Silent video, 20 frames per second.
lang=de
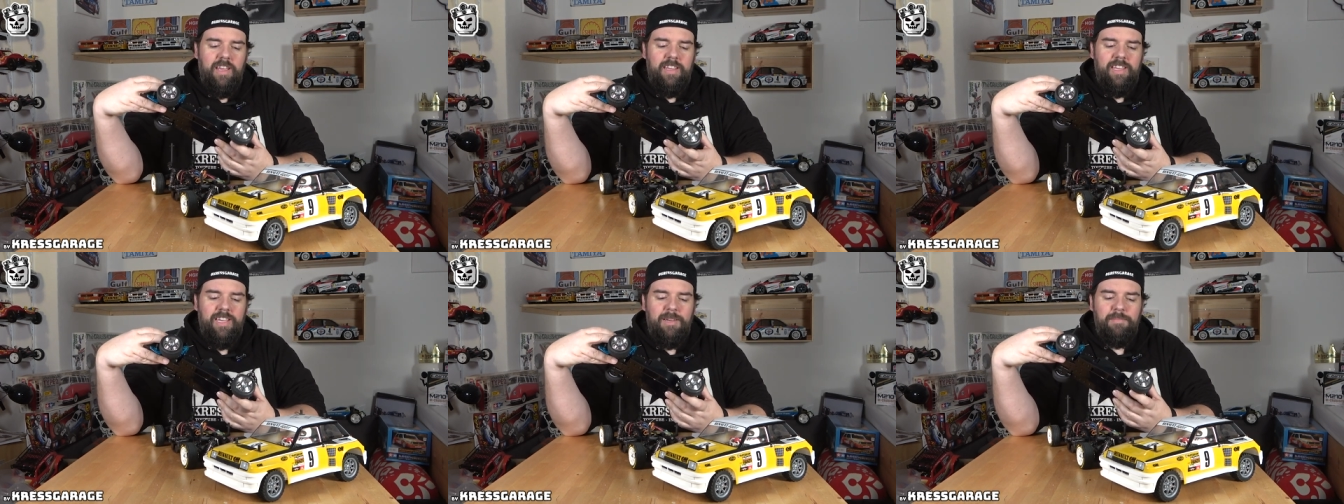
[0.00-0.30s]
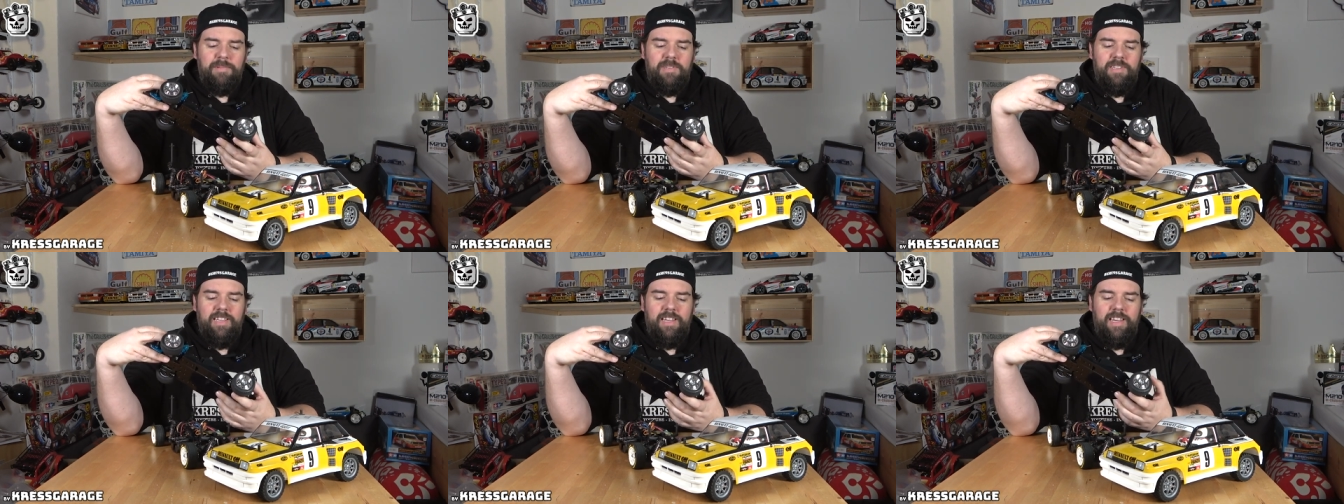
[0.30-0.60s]
Ich
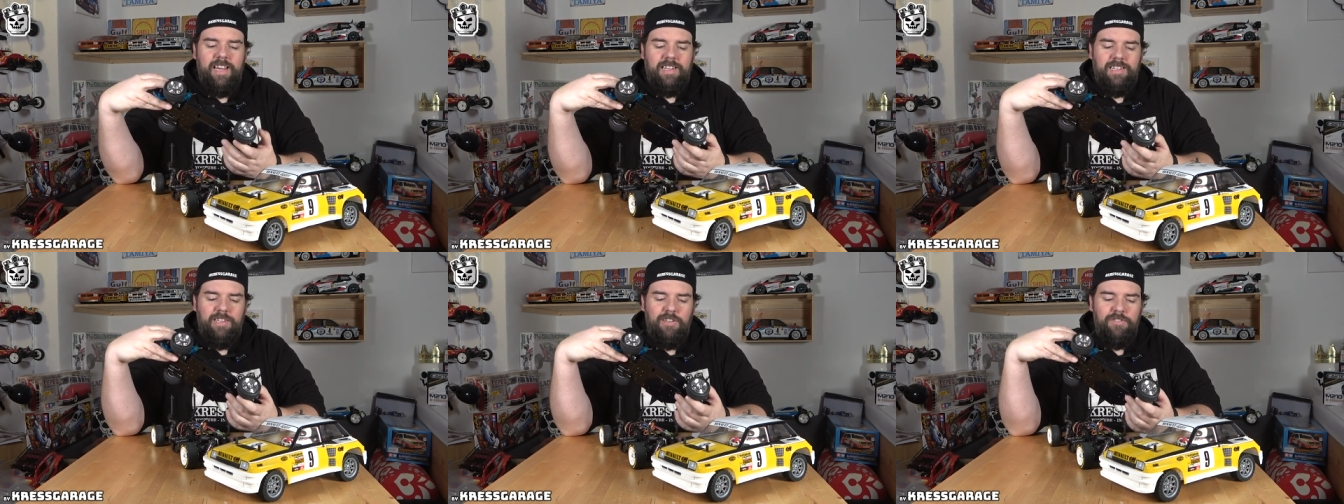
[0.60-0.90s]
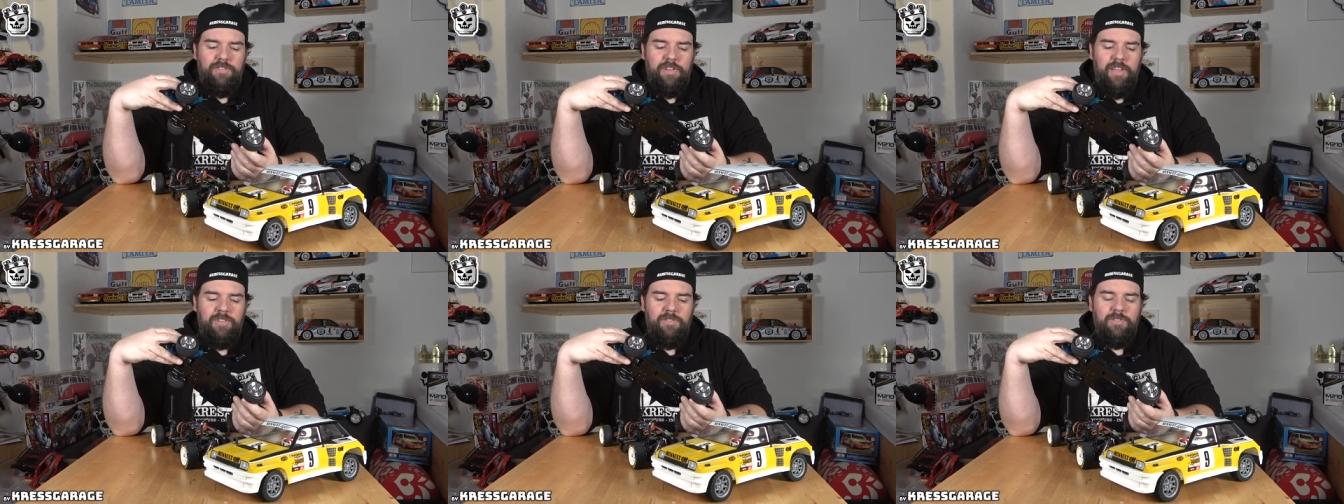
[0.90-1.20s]
habe die
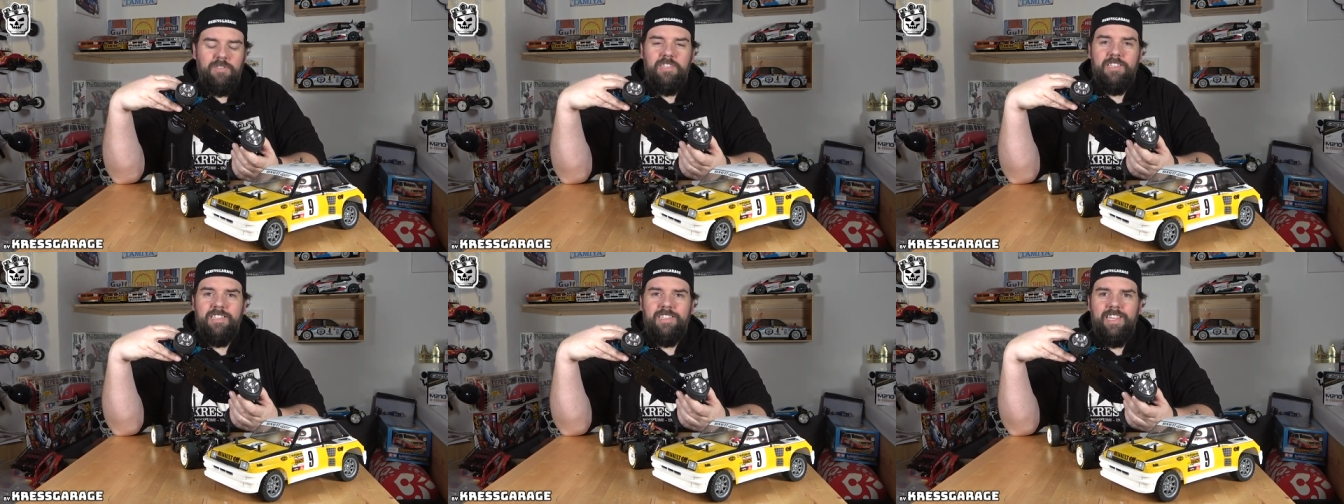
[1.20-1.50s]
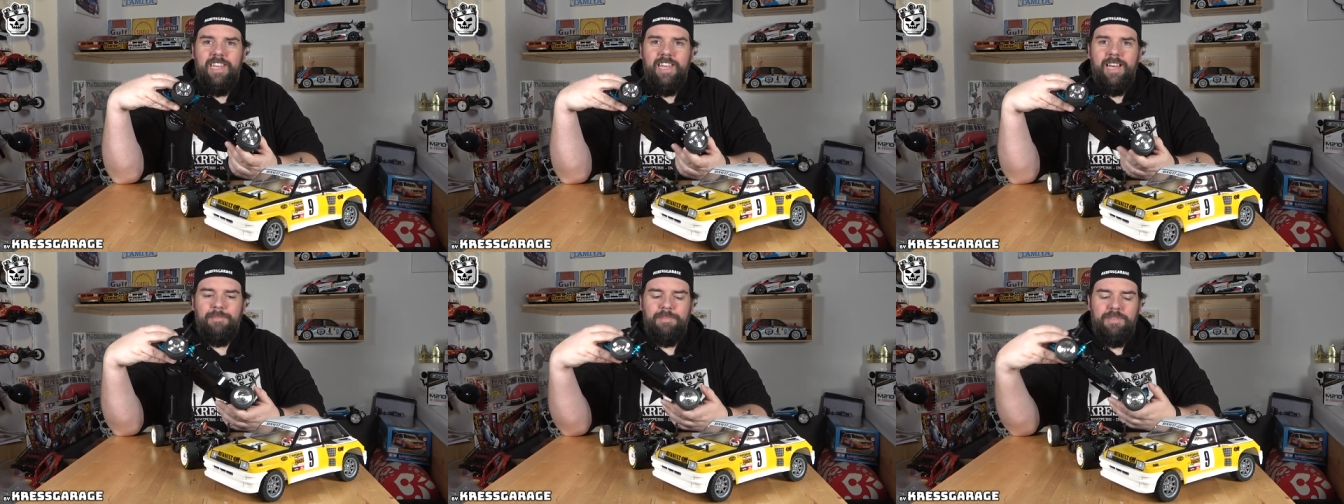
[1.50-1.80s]
Radaufhängung, die
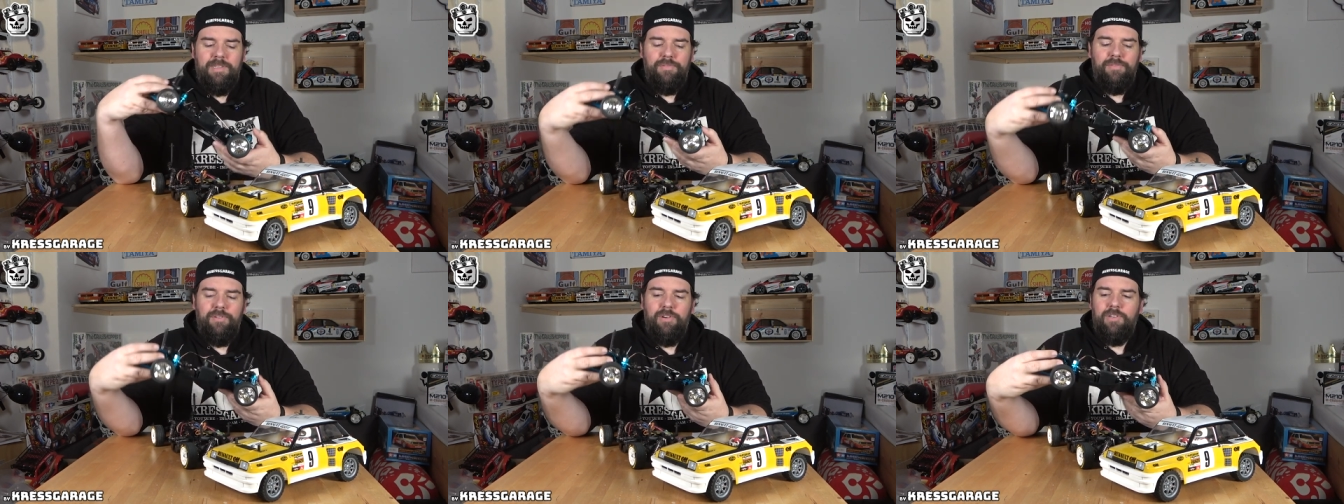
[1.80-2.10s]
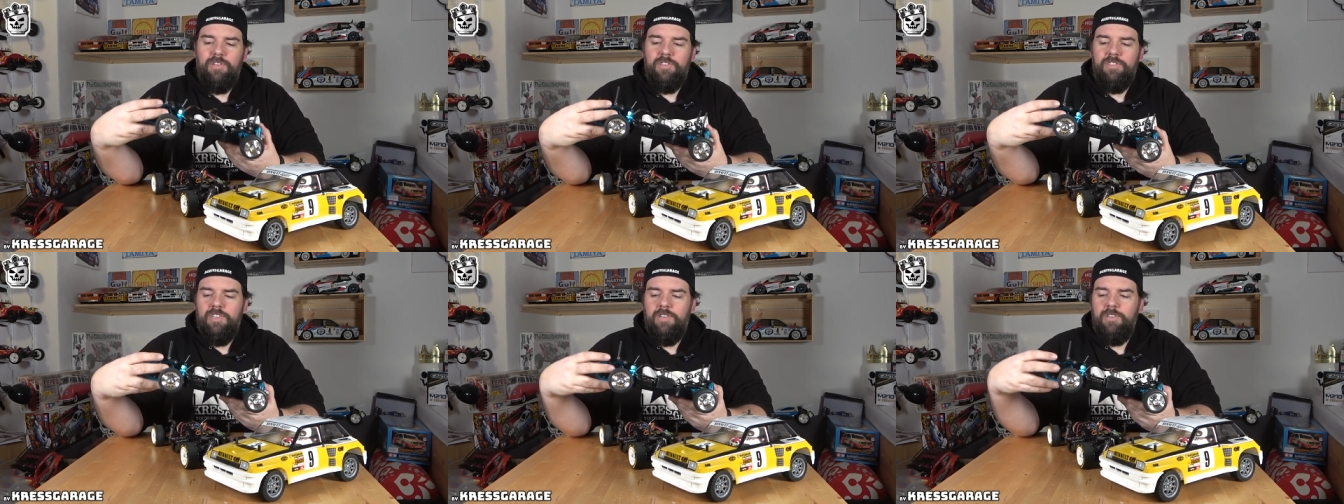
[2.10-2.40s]
C-Hubs hier
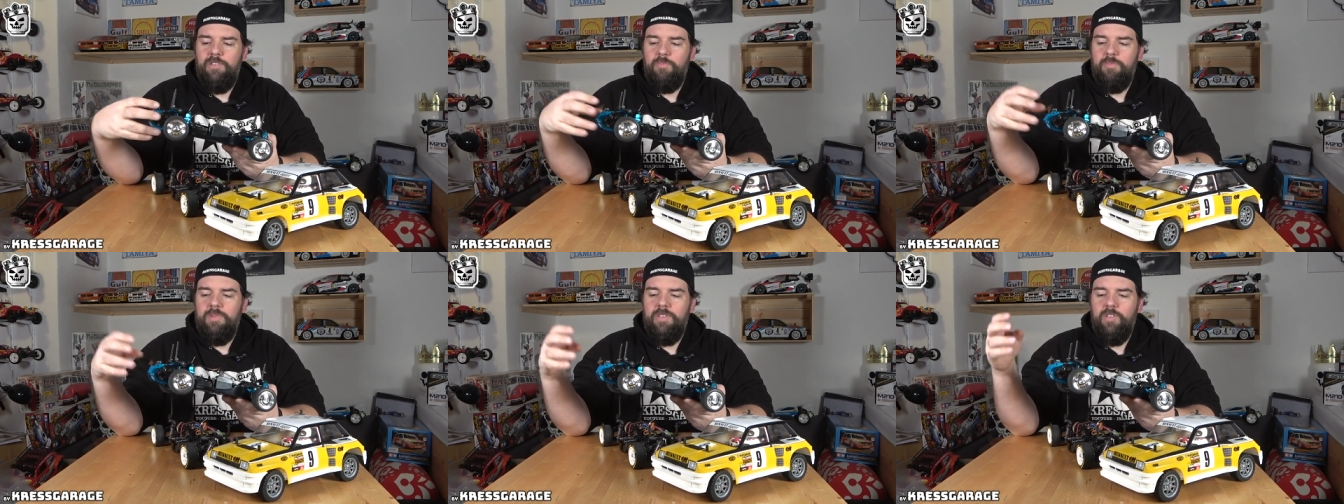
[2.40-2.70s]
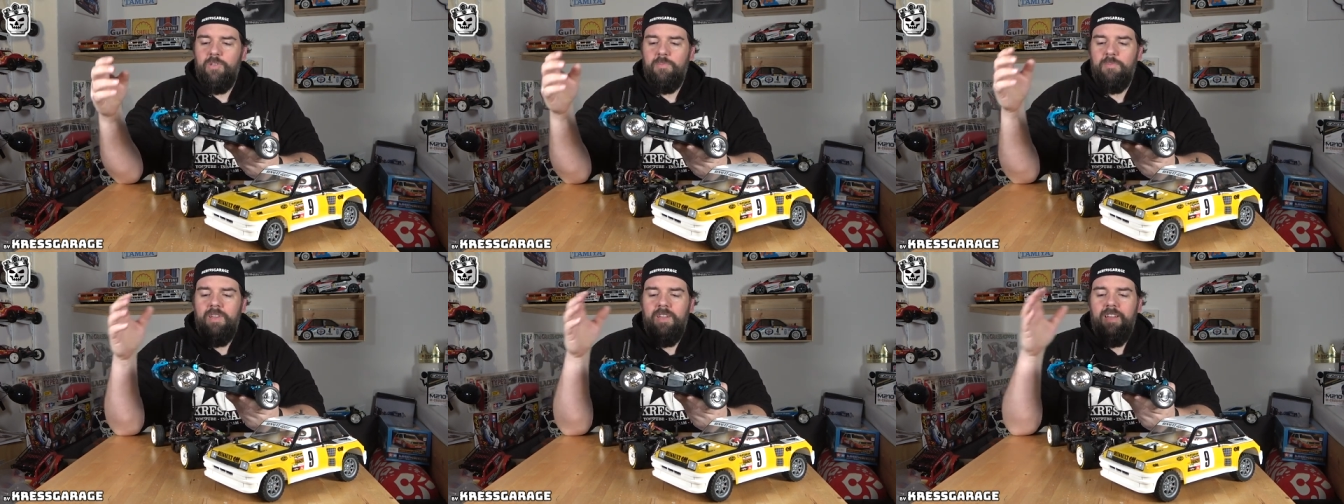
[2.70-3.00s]
vorne aus
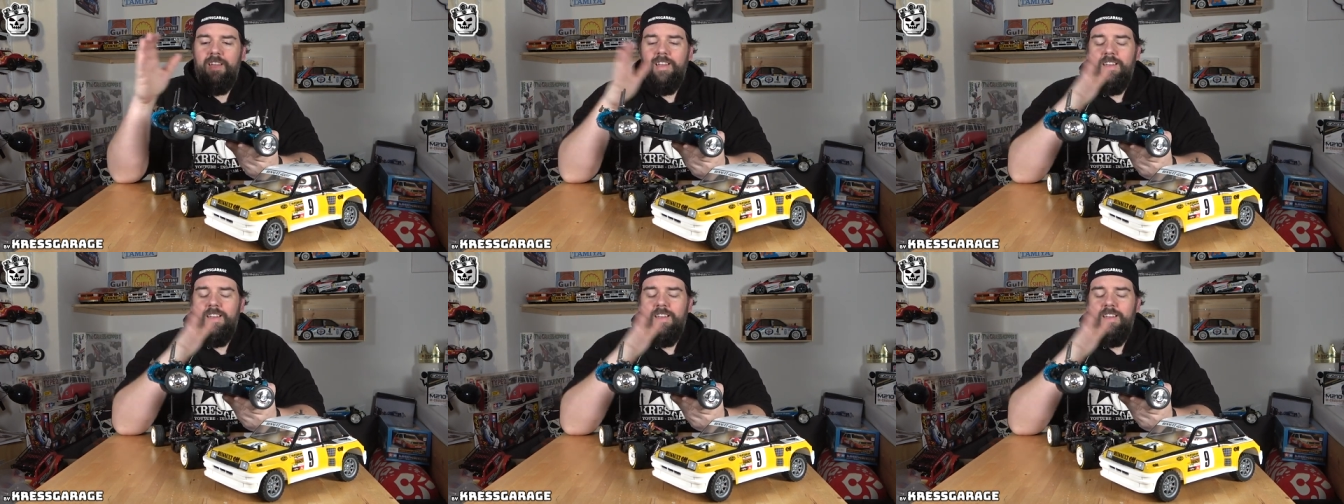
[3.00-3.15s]
Aluminium.